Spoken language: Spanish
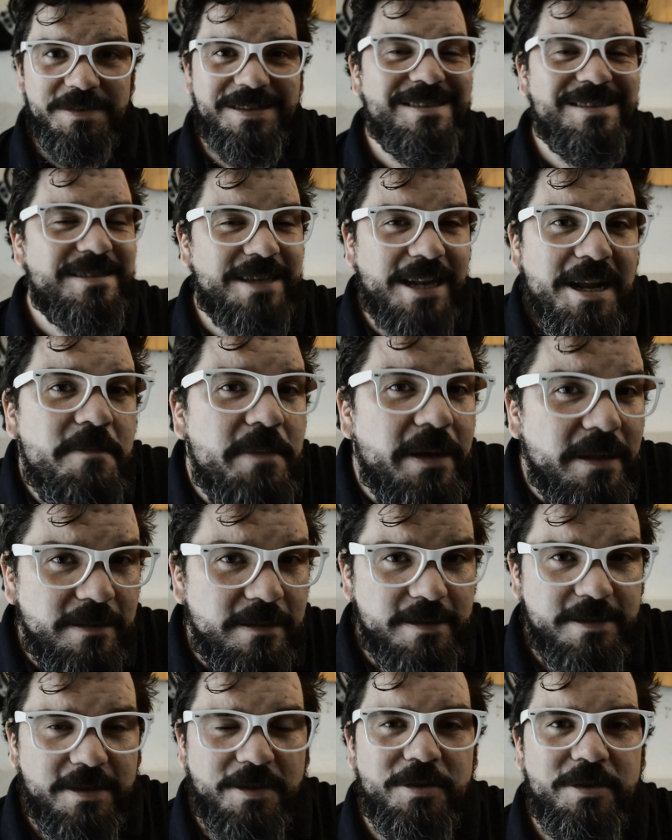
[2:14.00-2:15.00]

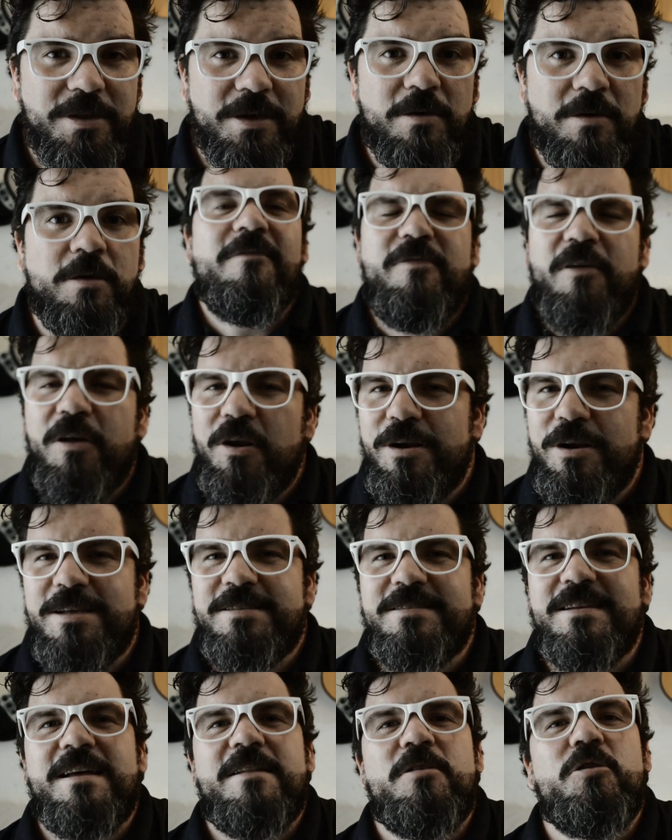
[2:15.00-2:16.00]
sinceramente se los digo, fueron
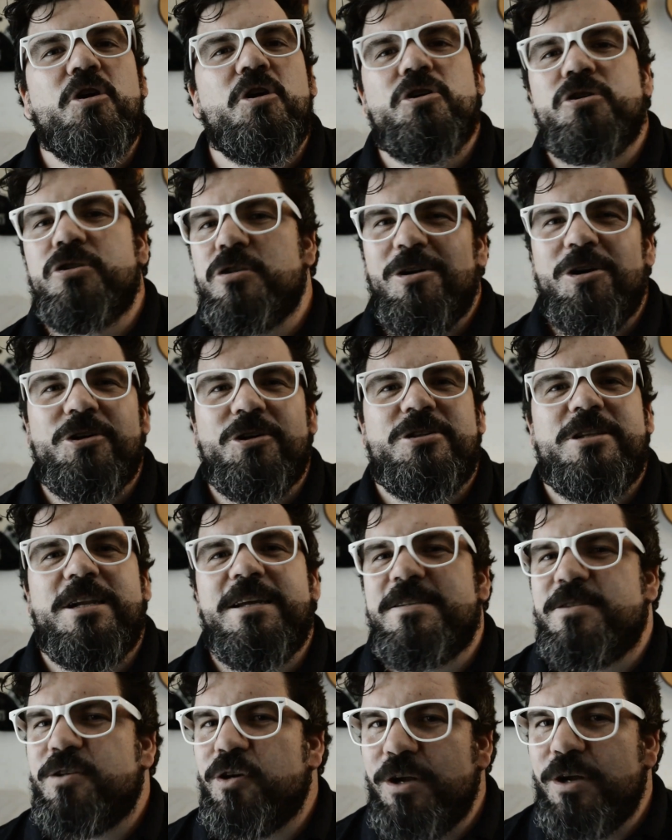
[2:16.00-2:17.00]
esas dos o
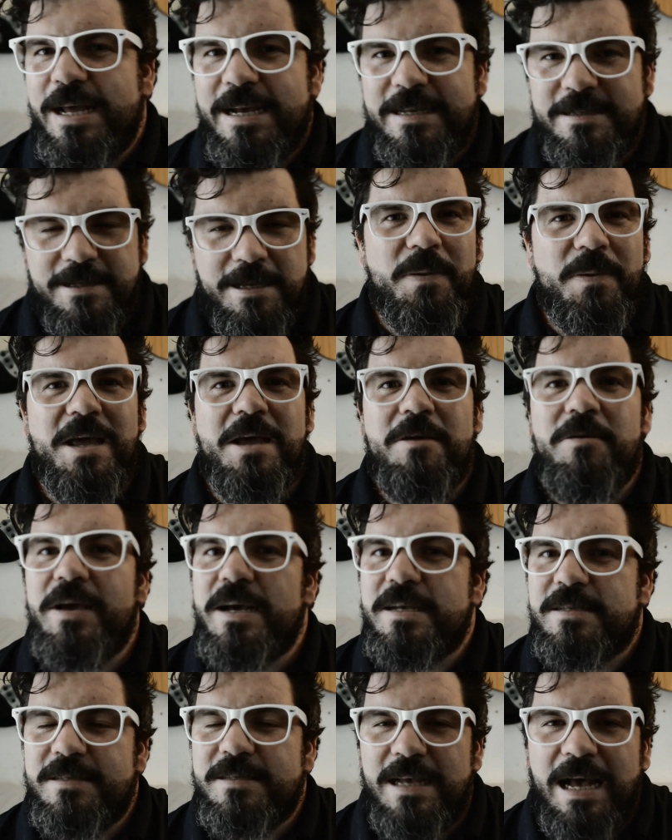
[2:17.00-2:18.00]
tres horas
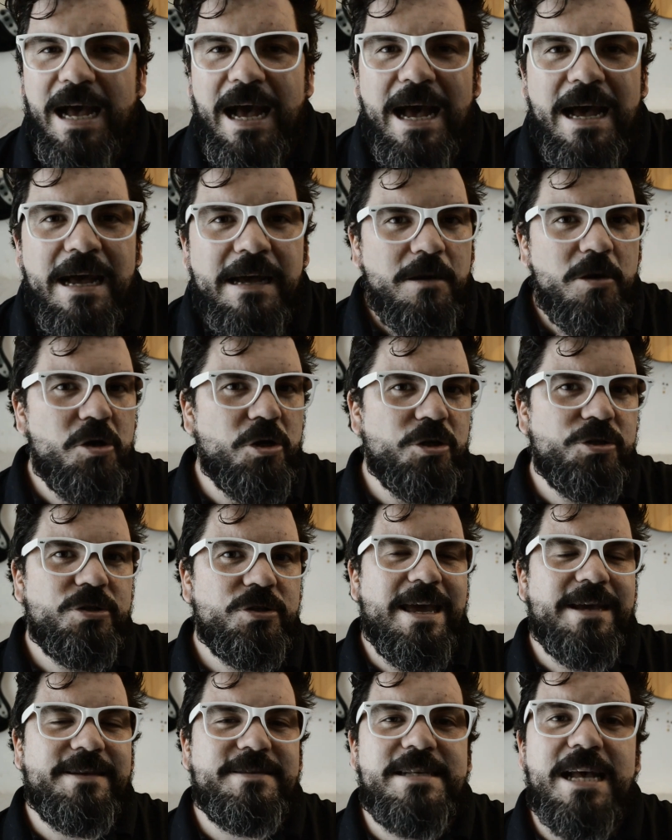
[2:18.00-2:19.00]
previas a los
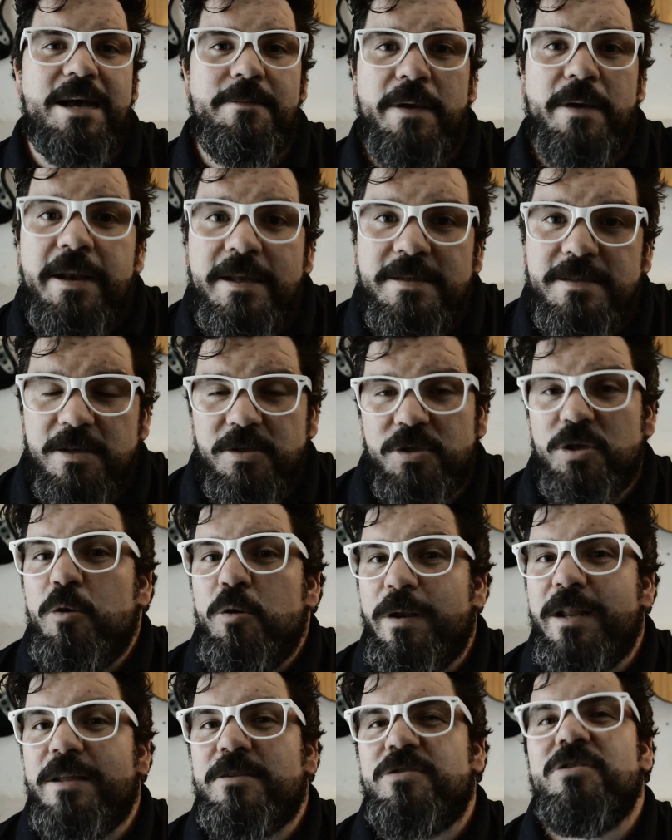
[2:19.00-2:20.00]
exámenes,
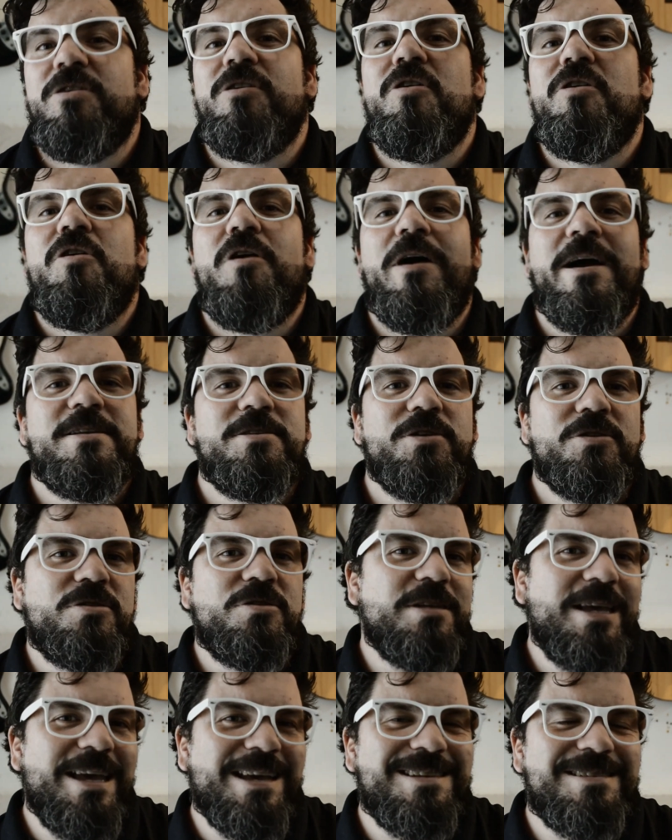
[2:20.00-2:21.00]
sobre todo a
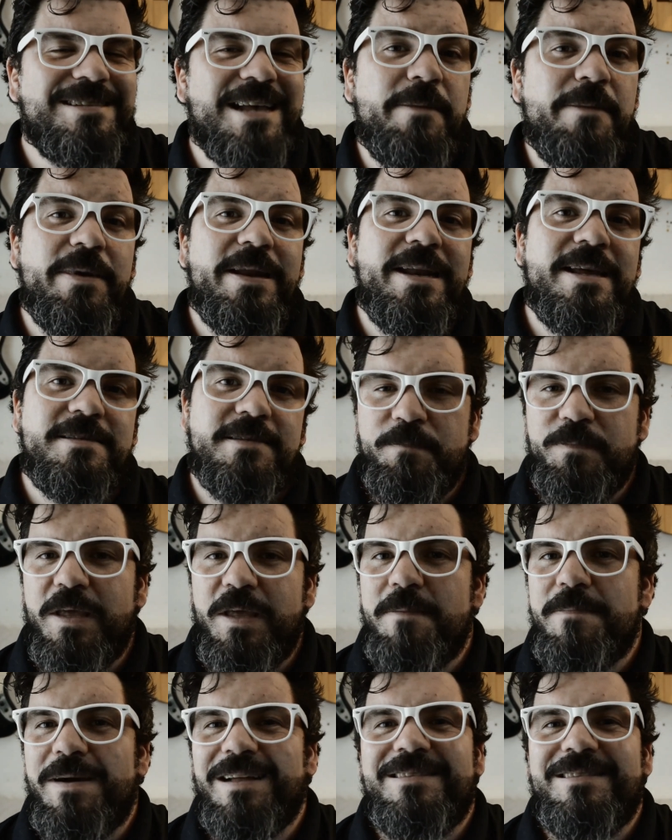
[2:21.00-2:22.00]
esos exámenes
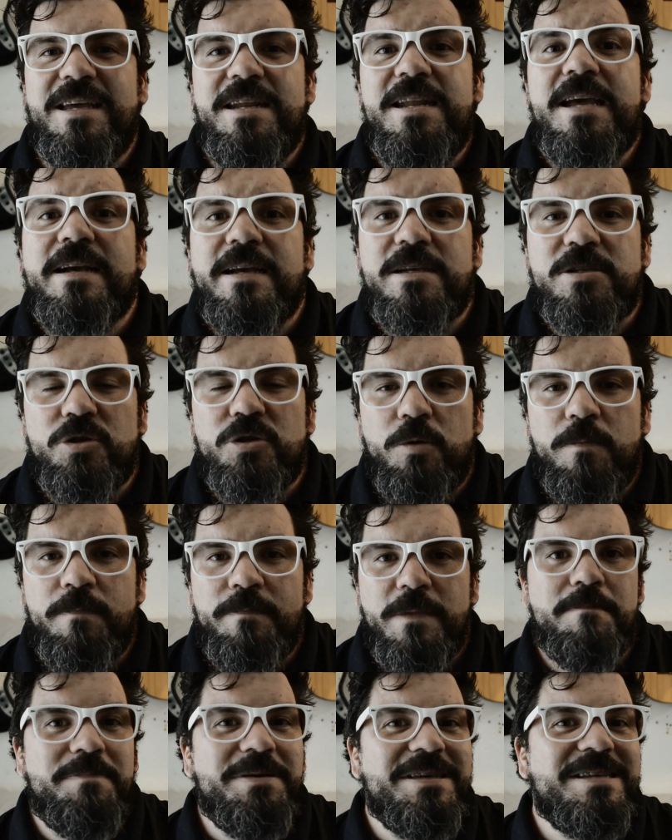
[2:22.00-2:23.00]
de materias que son
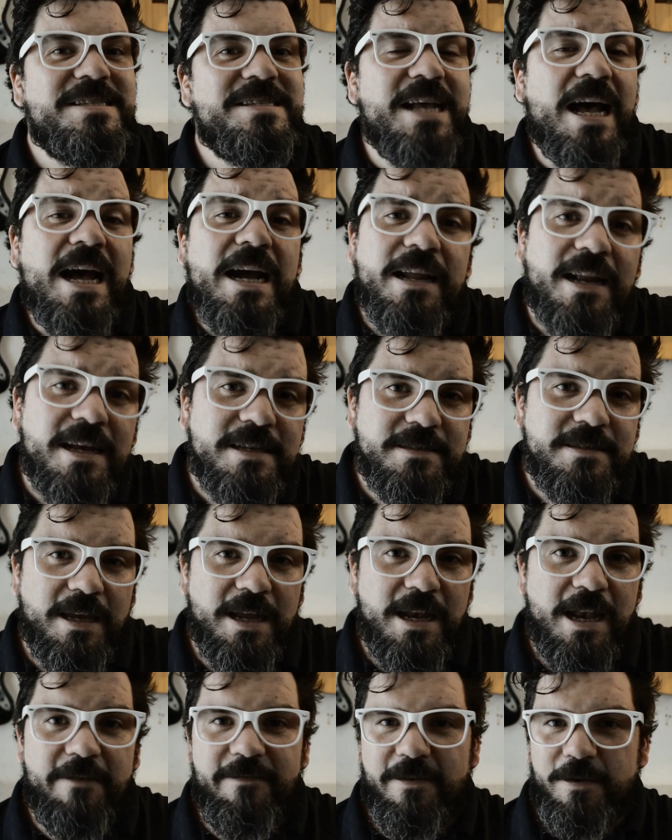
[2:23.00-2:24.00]
bisagras
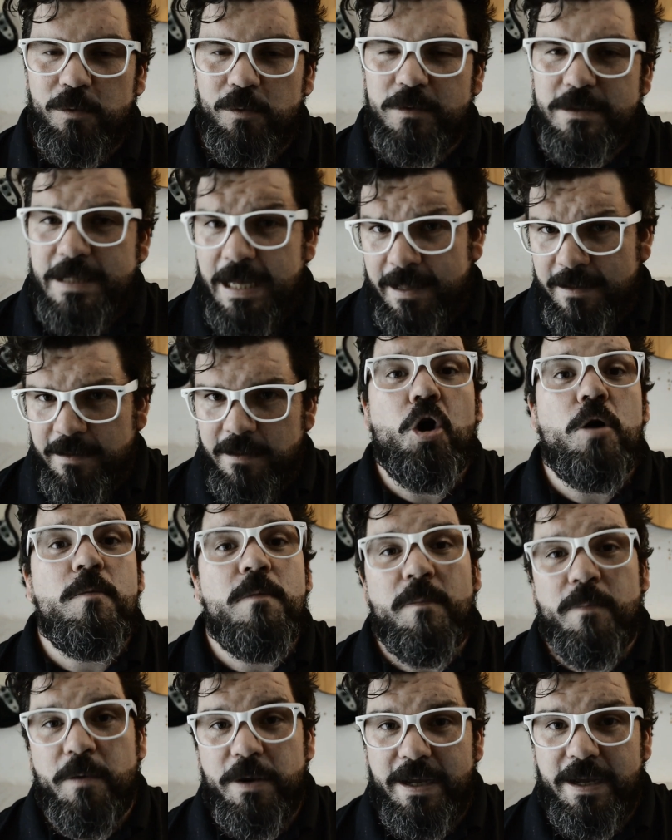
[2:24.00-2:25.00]
en la facultad,
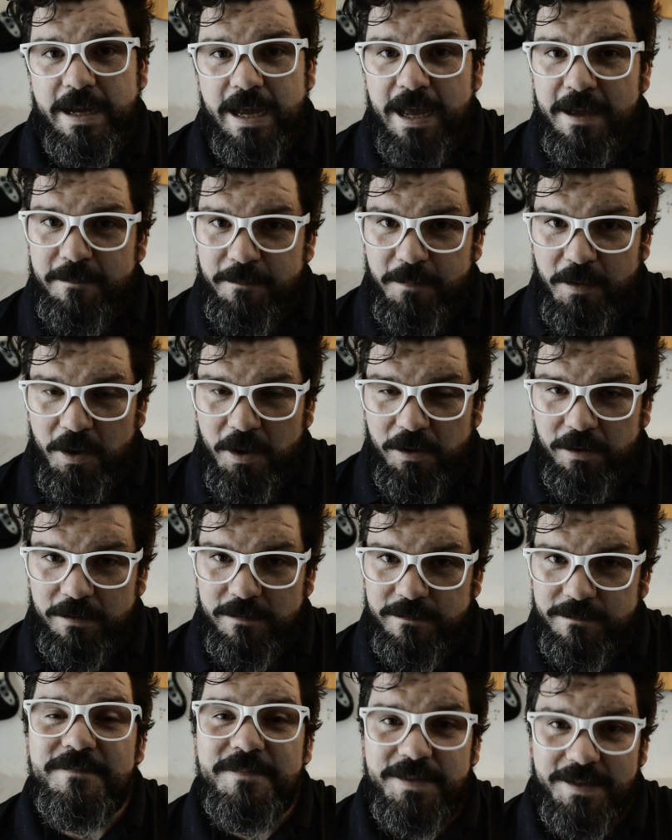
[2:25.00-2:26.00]
como por ejemplo,
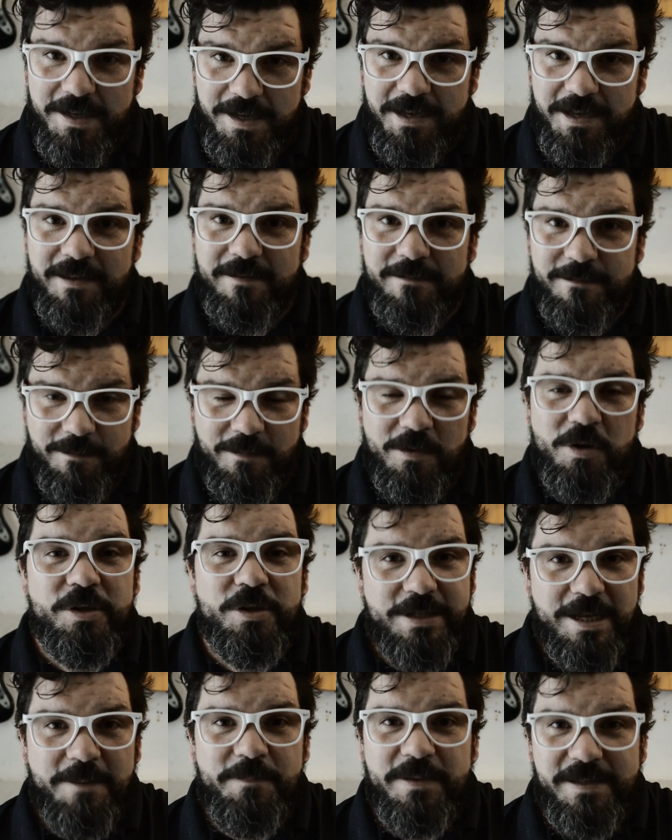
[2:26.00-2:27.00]
sí, lo
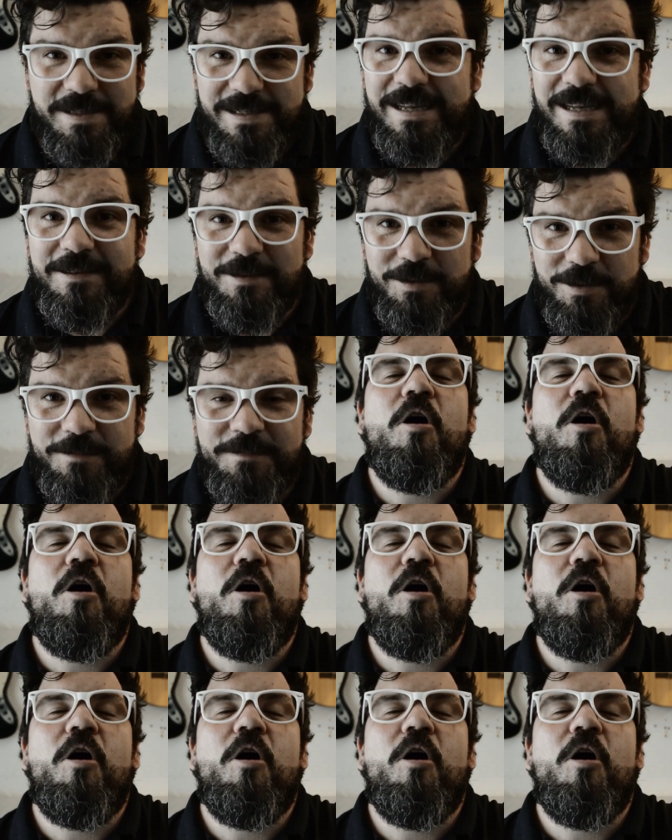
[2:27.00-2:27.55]
estás pensando.